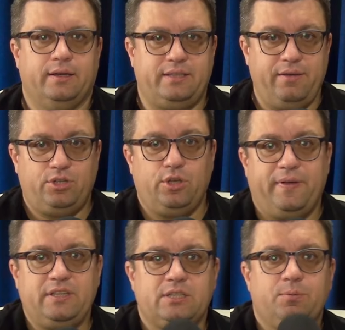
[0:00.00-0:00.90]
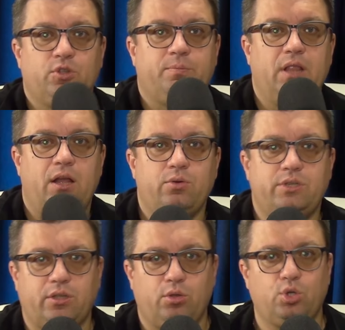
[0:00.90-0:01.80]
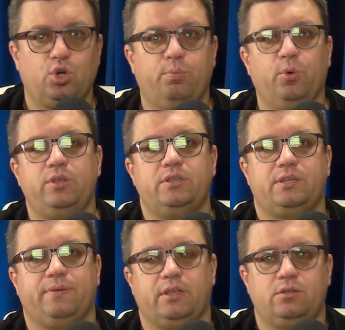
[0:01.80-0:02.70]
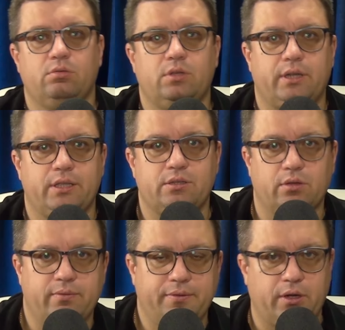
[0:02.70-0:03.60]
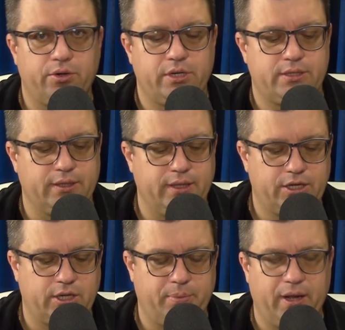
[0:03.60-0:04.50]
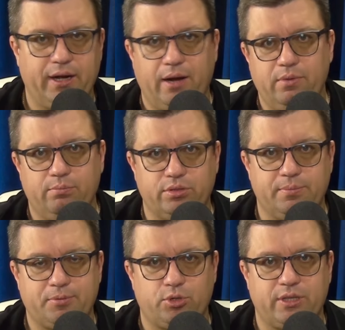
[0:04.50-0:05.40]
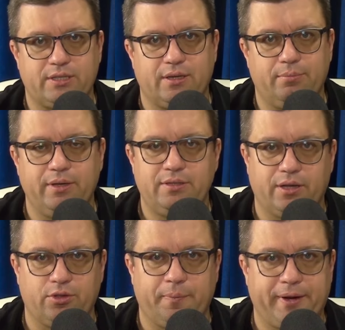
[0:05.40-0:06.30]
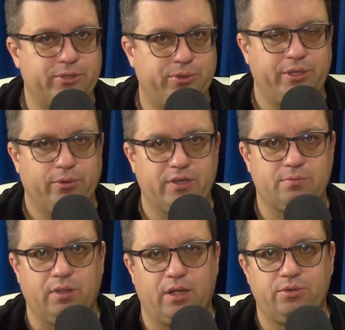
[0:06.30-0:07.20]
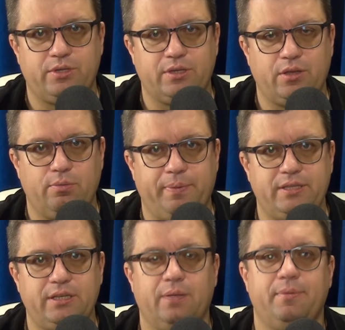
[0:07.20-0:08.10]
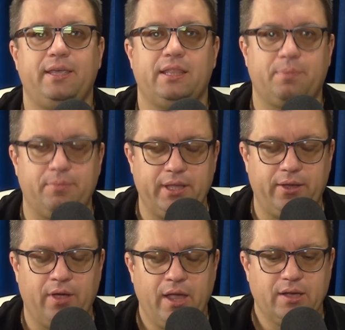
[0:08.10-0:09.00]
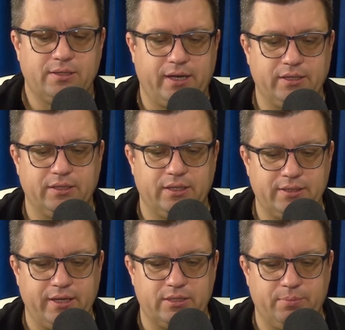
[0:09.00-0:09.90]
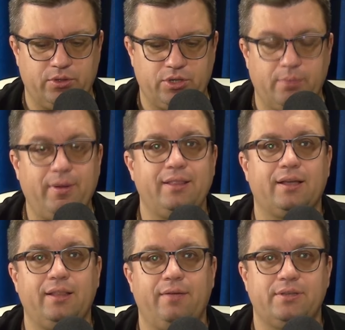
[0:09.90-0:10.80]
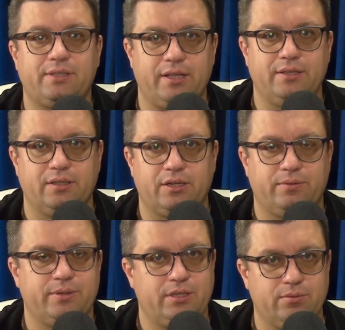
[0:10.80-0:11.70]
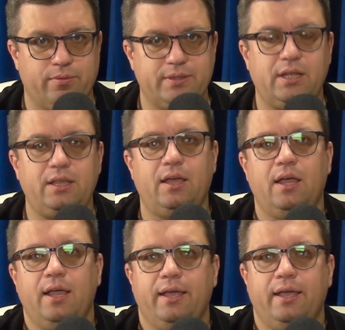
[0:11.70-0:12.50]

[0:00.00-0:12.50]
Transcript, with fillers: 9 часов 11 минут в Беларуси. Это ток-шоу «Будни». Здесь, в этой студии, традиционно во второй части нашей программы будем обсуждать события, которые происходят и у нас в Беларуси за ее пределами. Я напоминаю, заходите на сайт sb.by. На главной странице нашего сетевого издания